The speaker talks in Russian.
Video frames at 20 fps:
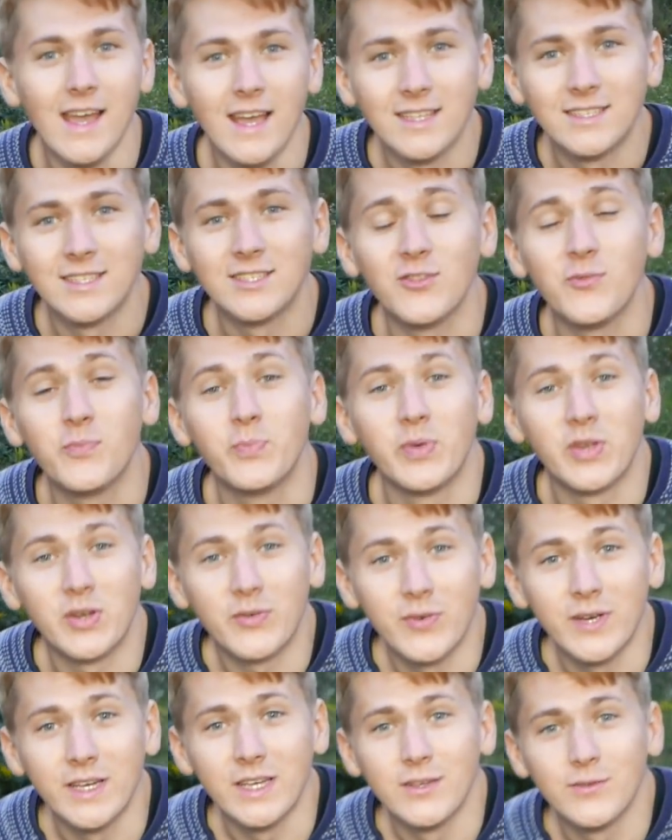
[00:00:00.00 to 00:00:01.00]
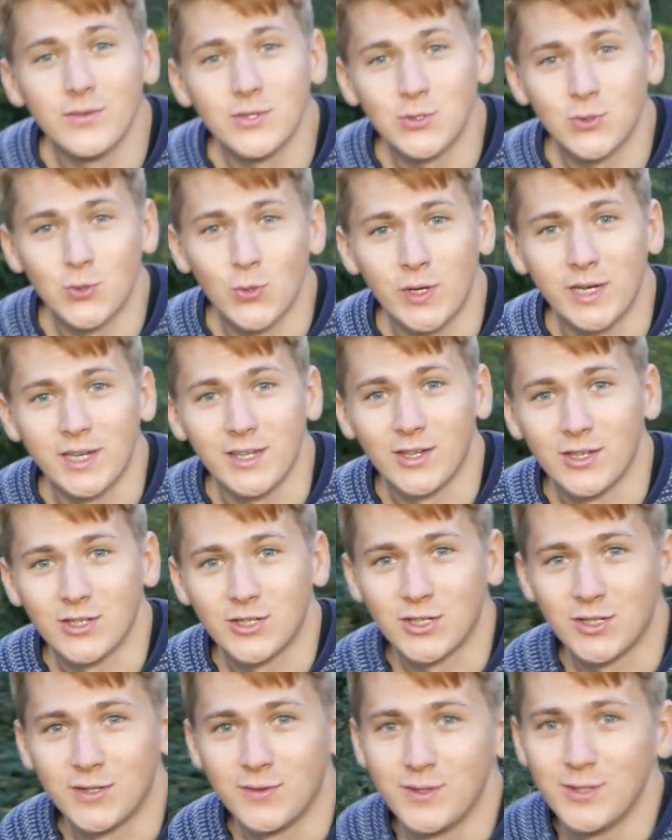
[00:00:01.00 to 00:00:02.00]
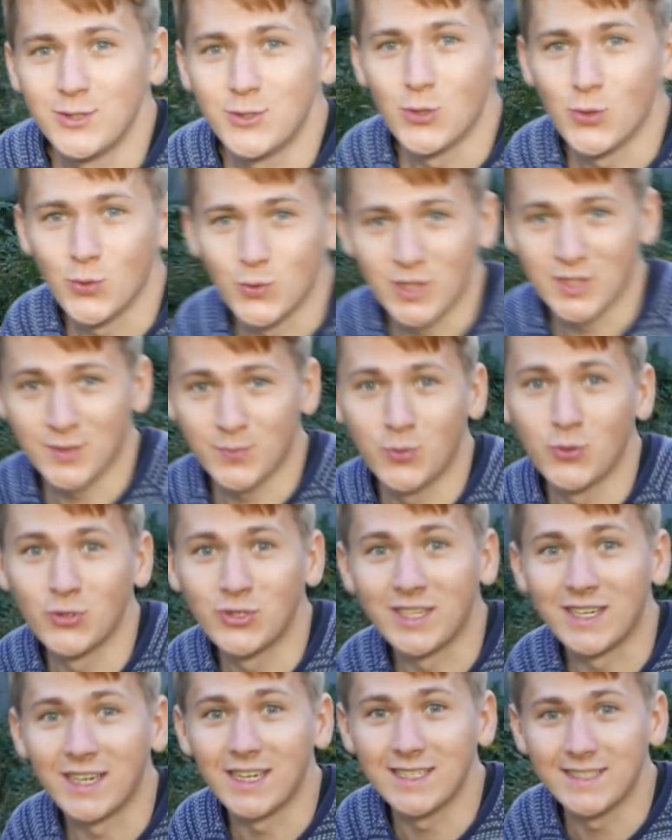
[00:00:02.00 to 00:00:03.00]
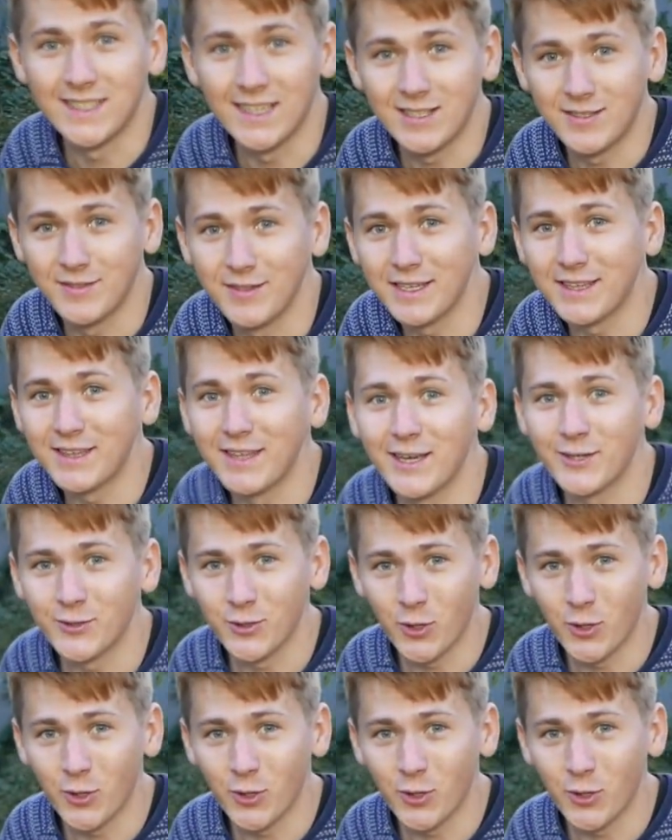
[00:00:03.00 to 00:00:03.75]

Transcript: Кстати, впервые в истории наших видео у нас будет разноцветная